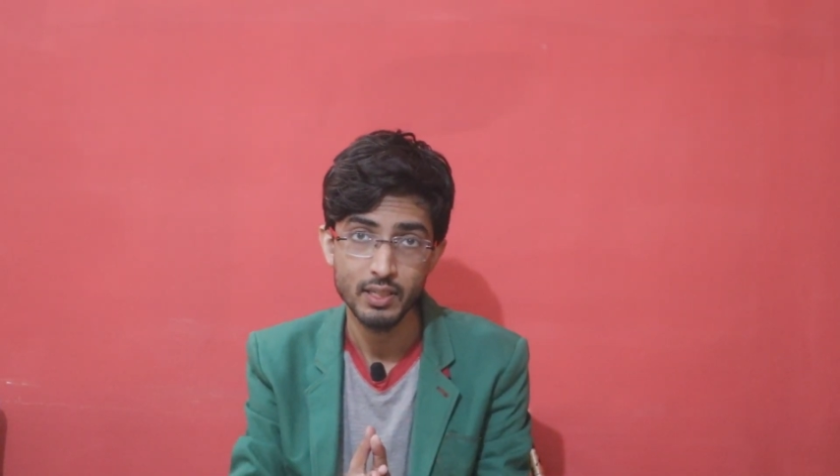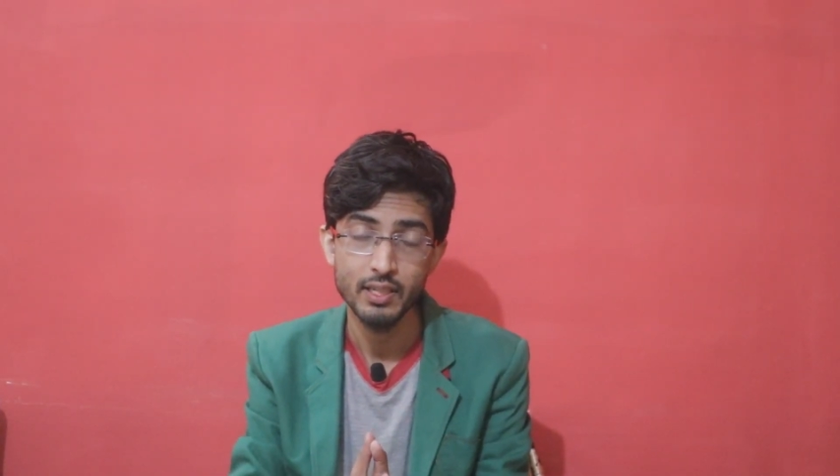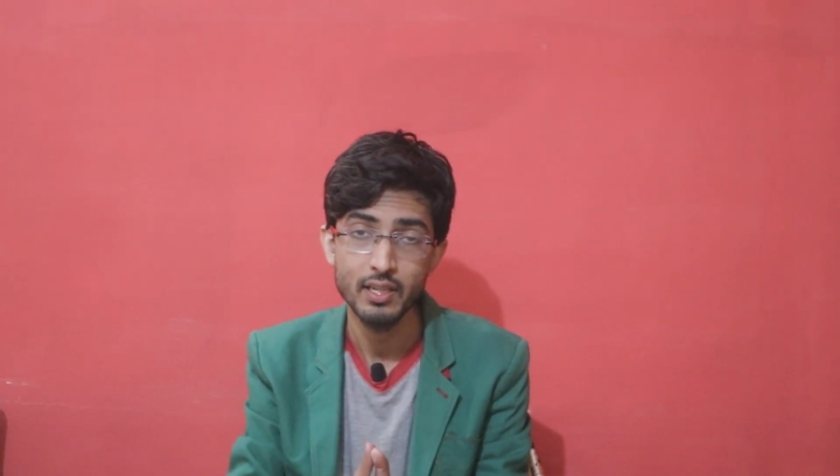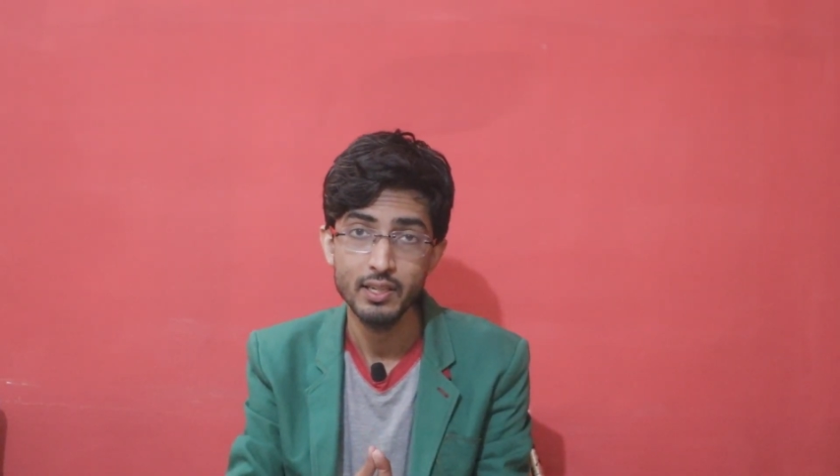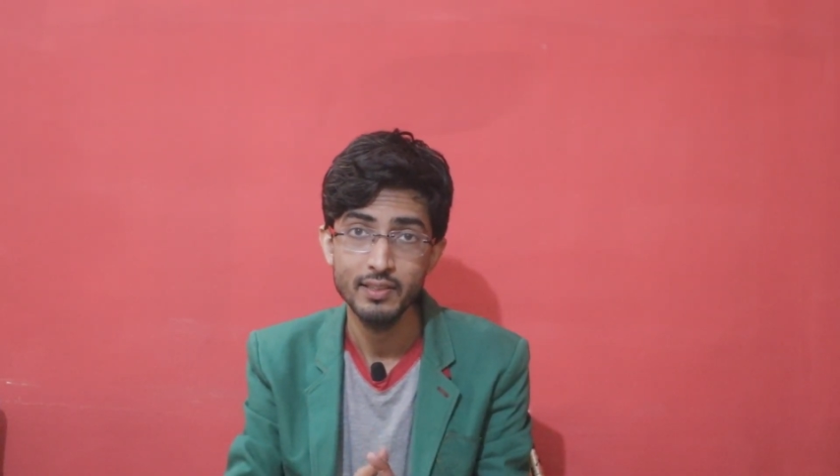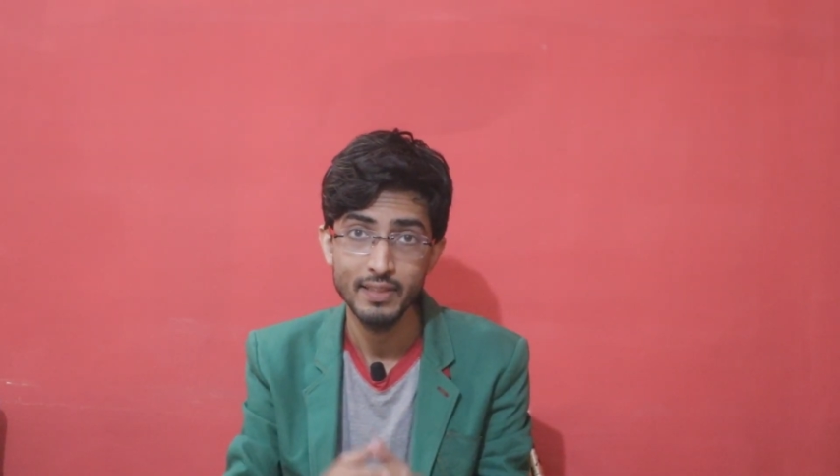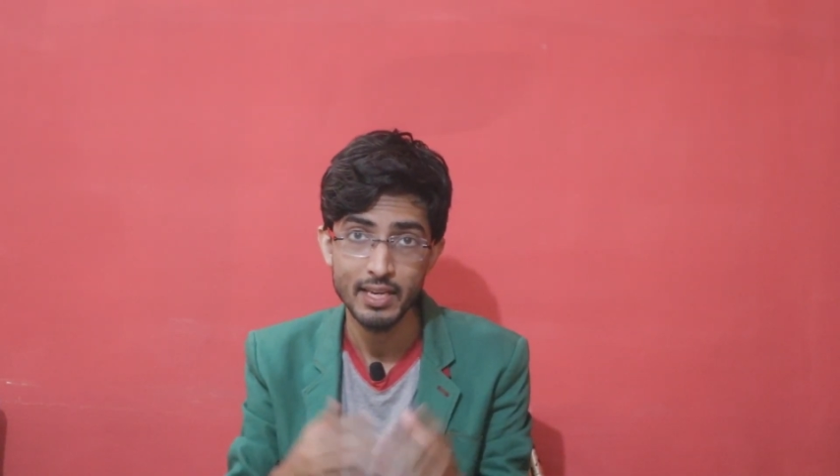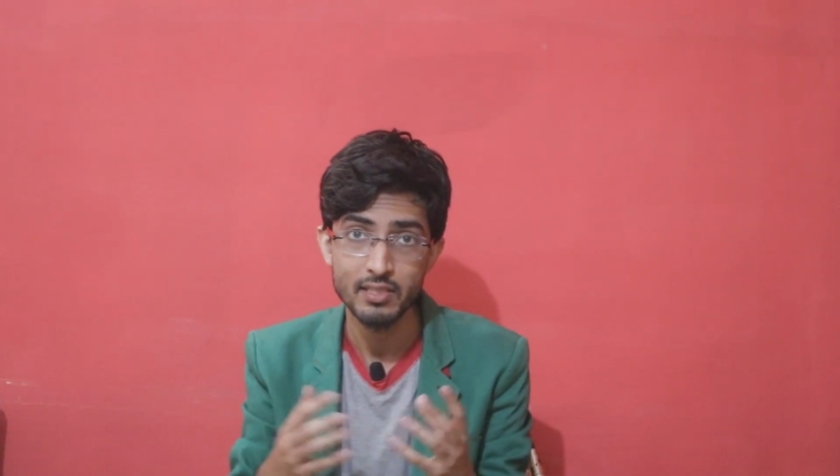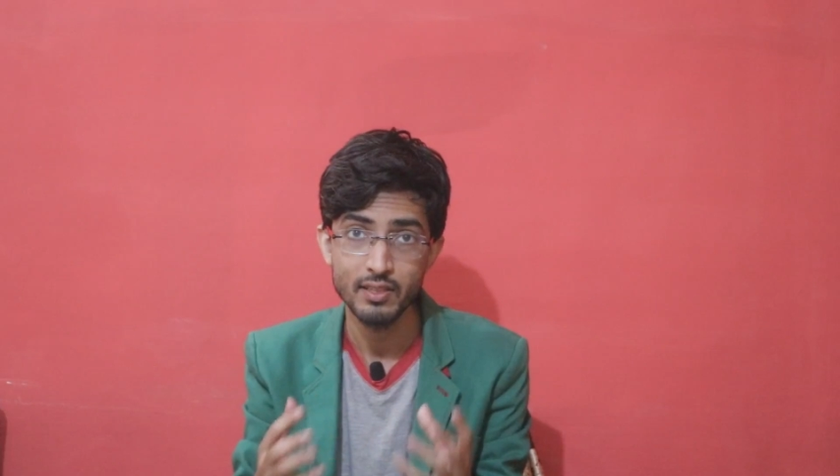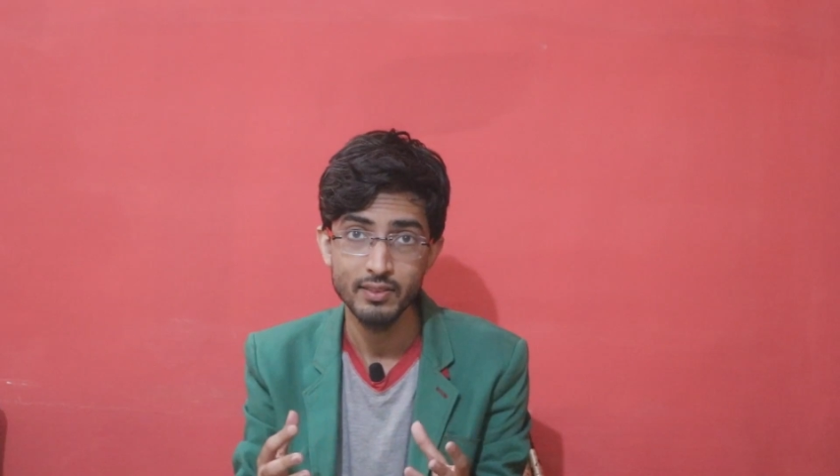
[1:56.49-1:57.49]
कहीं ना कहीं
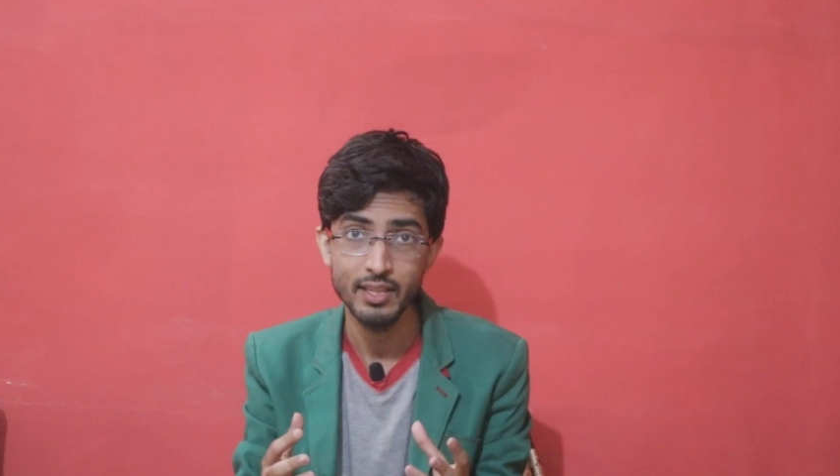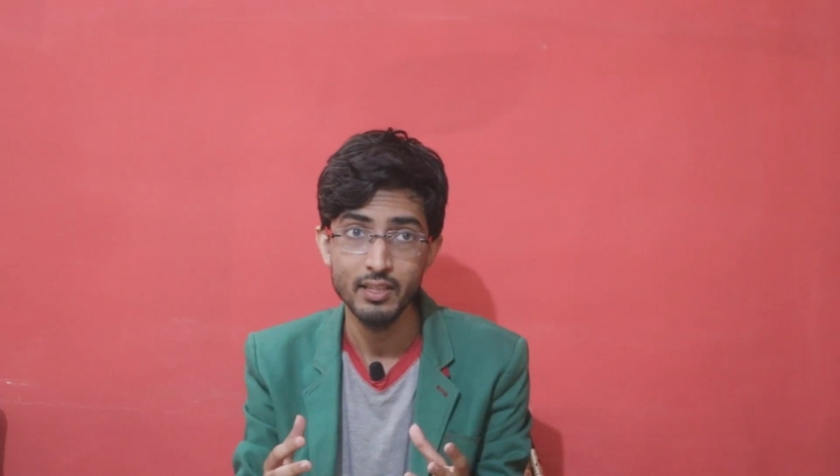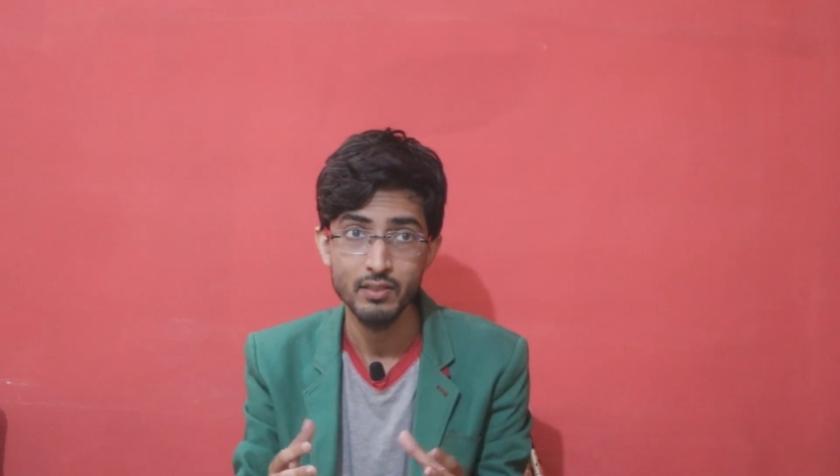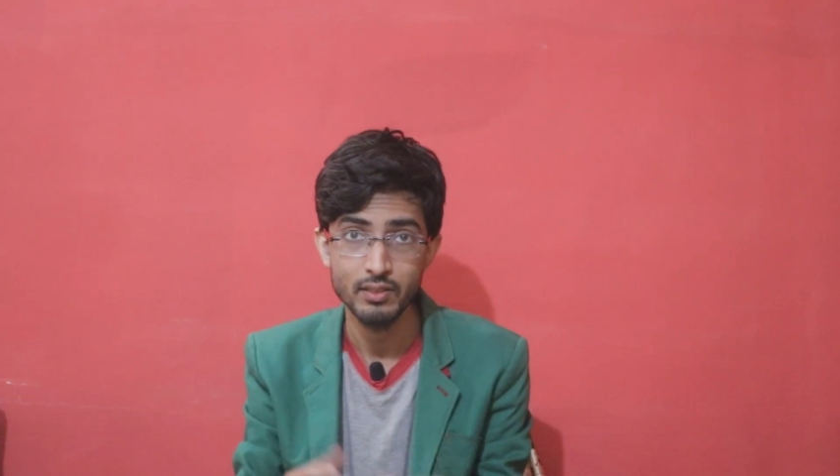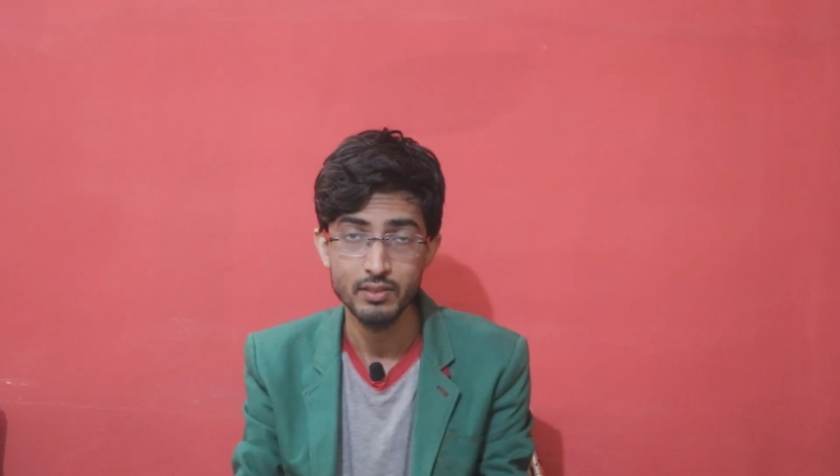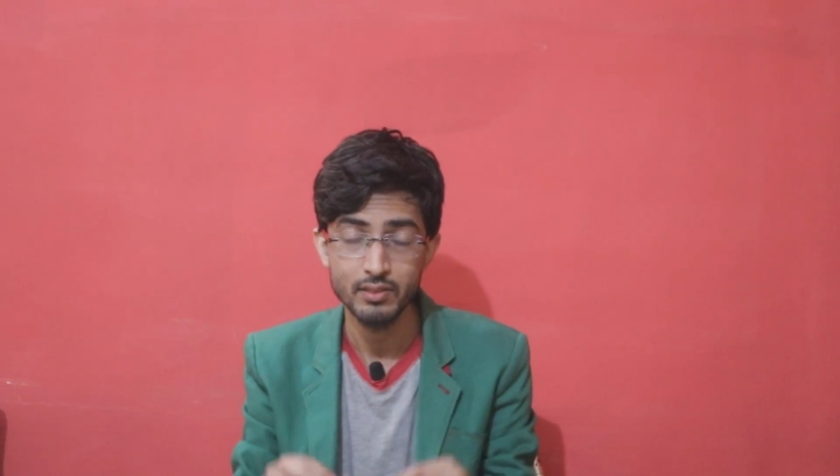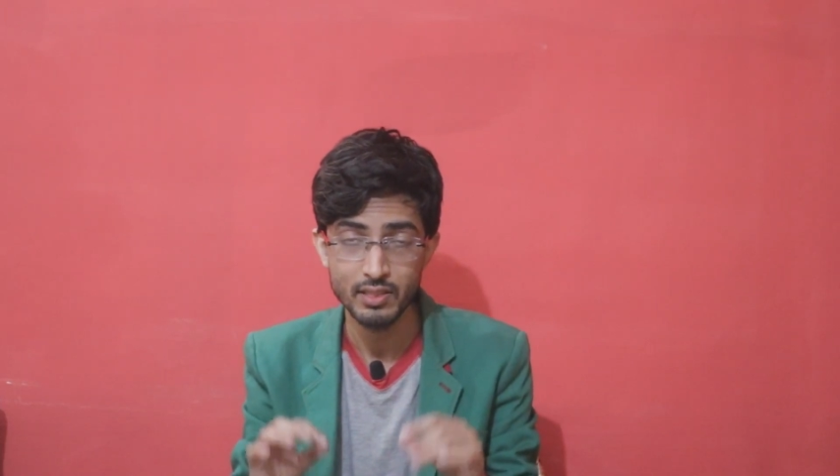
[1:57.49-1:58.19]
देख सकते हैं